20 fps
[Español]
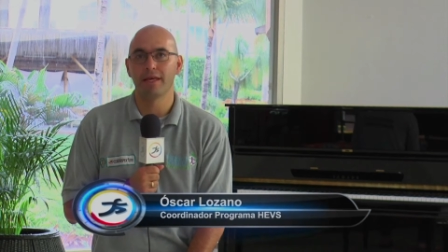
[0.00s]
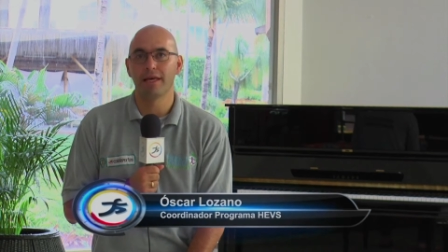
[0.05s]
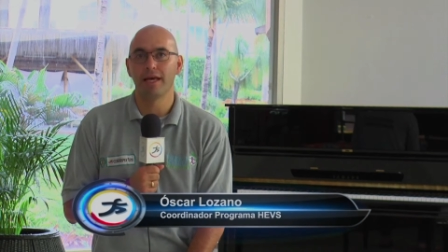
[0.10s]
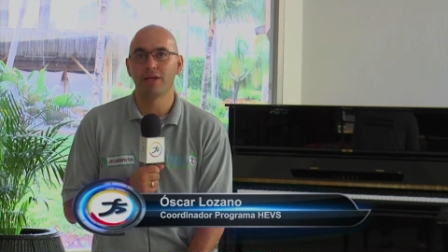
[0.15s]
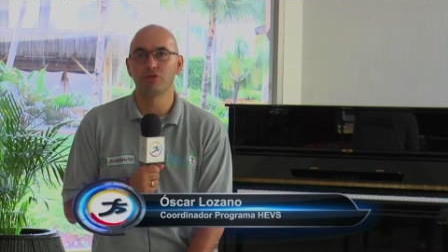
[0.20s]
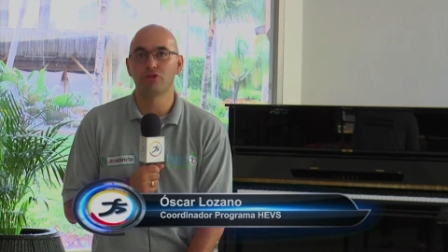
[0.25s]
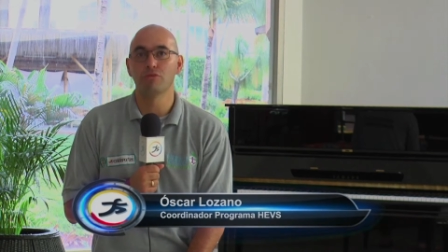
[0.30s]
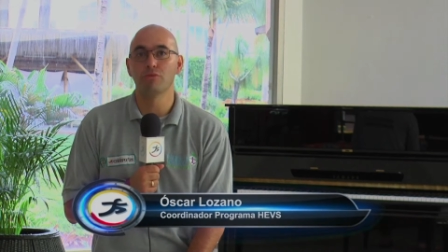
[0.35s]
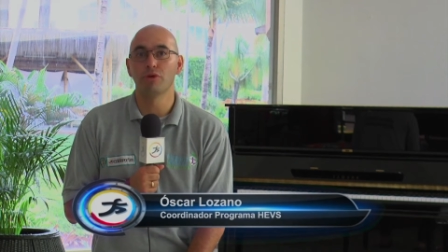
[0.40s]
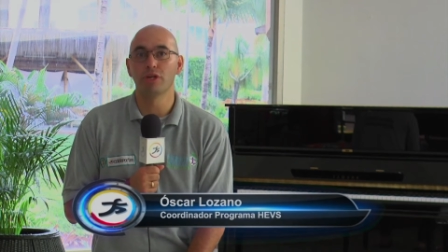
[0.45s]

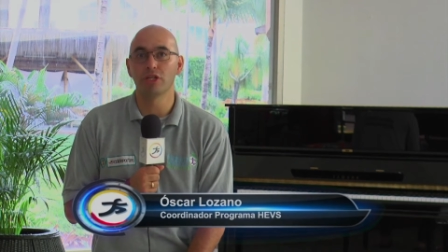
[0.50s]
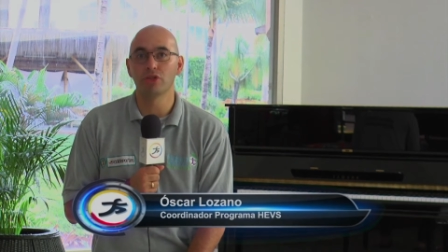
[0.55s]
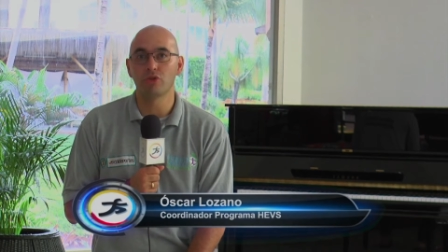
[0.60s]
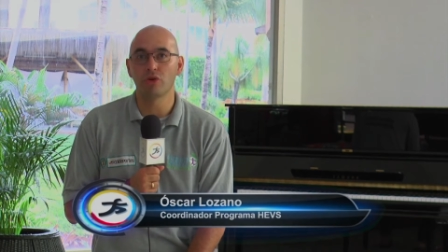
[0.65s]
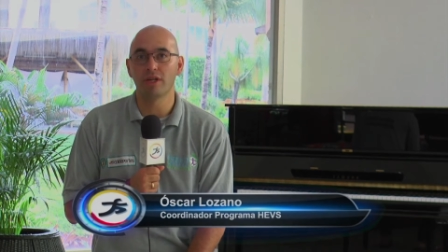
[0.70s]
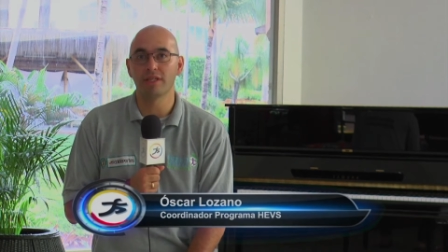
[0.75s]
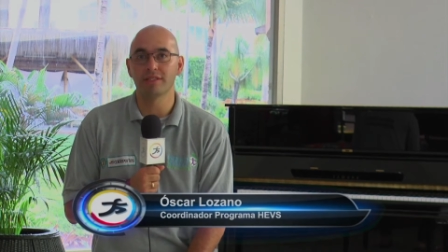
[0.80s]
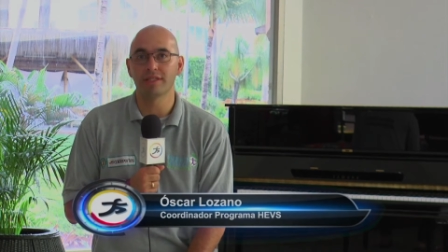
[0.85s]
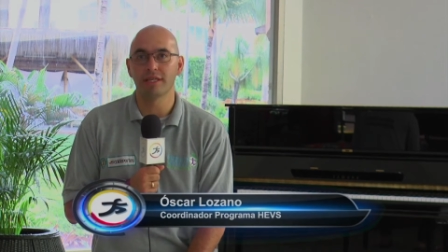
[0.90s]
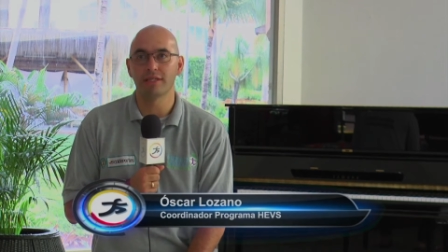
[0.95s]
estos
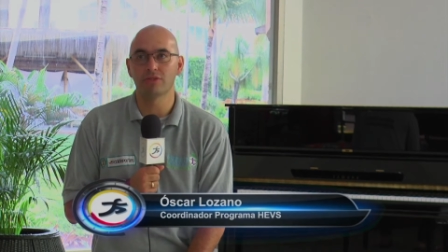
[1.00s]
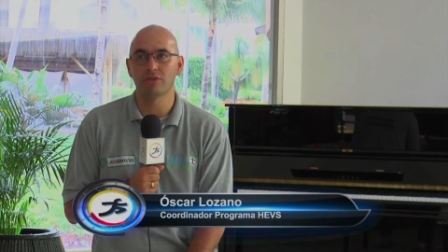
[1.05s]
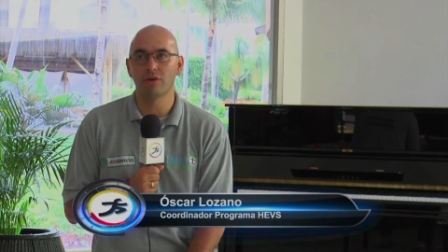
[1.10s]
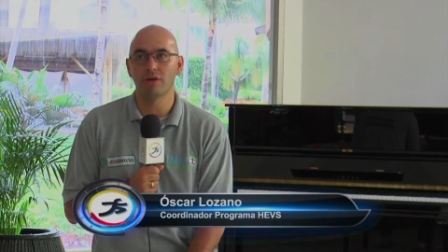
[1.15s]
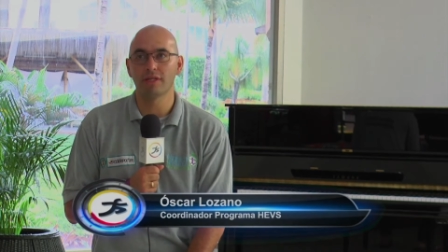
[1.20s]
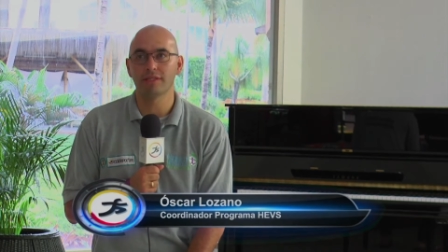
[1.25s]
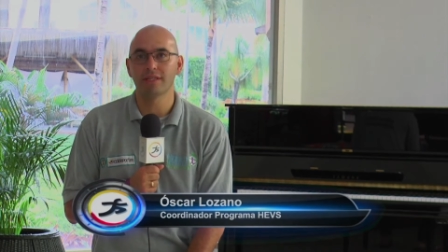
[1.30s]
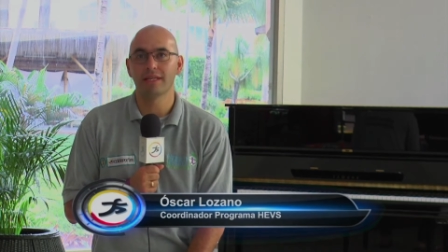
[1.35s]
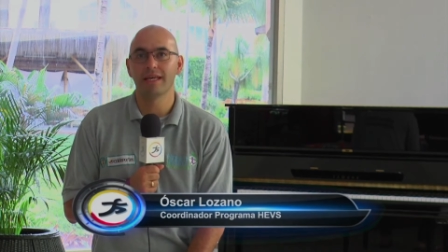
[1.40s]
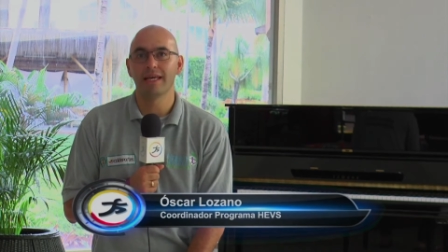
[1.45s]
monitores y
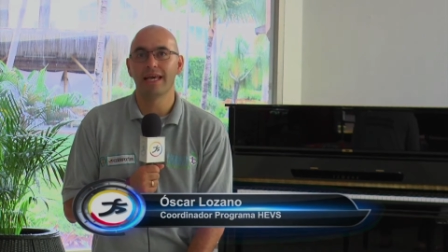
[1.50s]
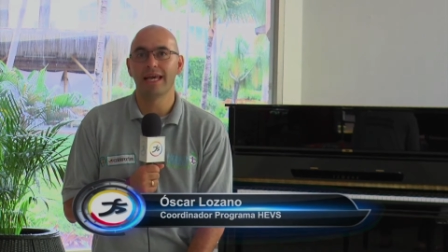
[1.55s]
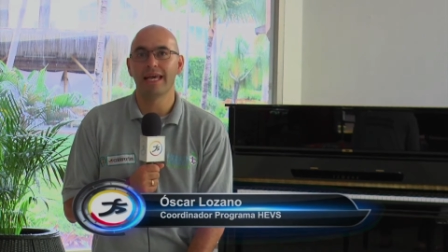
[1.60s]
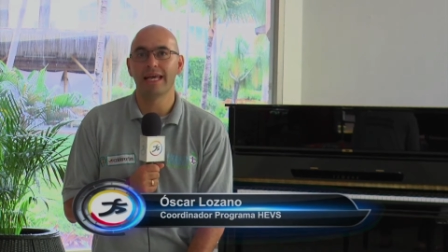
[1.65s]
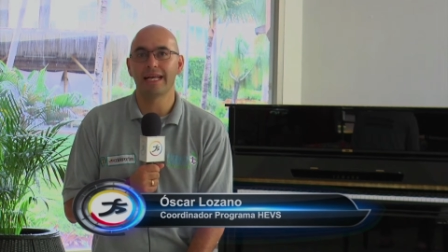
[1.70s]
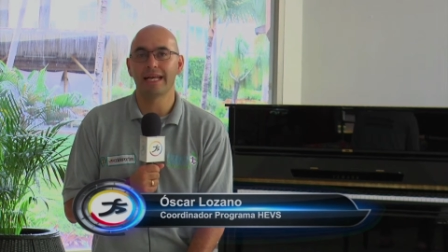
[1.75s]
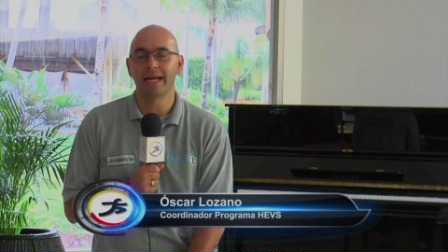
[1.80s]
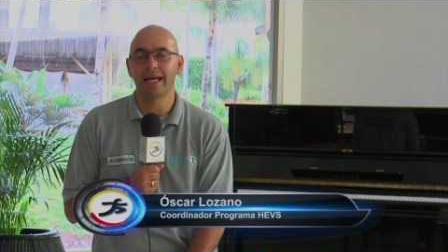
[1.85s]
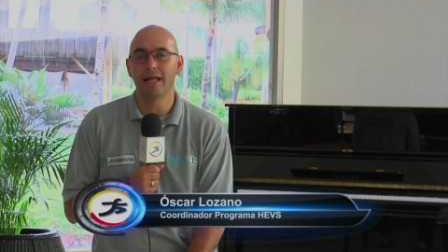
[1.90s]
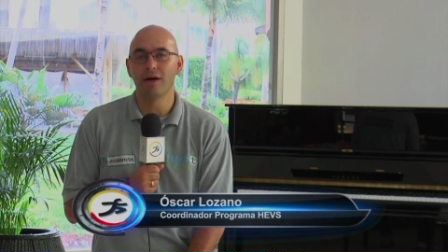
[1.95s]
gestores
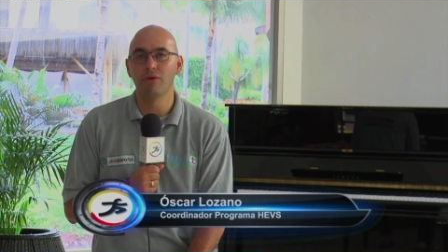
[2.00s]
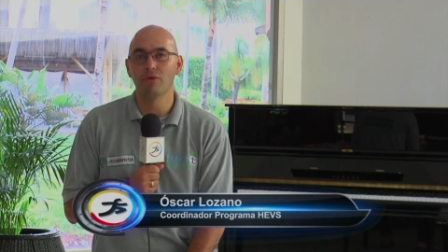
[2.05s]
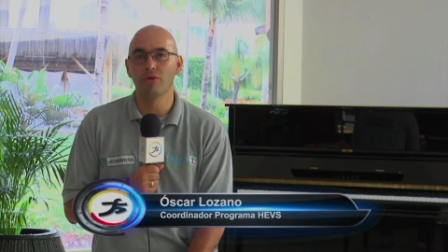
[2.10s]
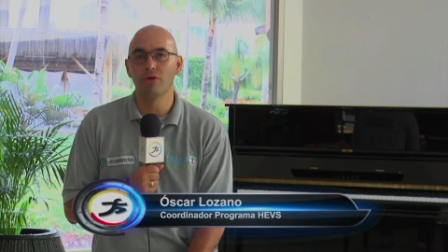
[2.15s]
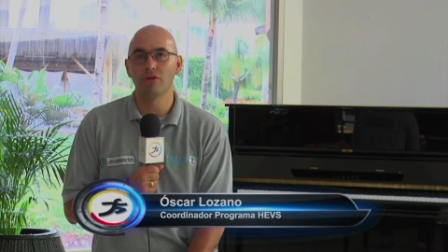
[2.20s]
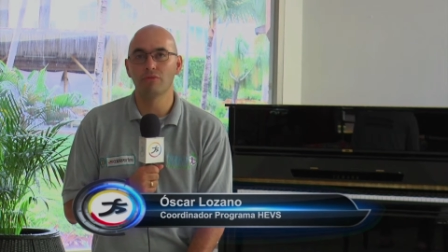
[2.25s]
en cada uno de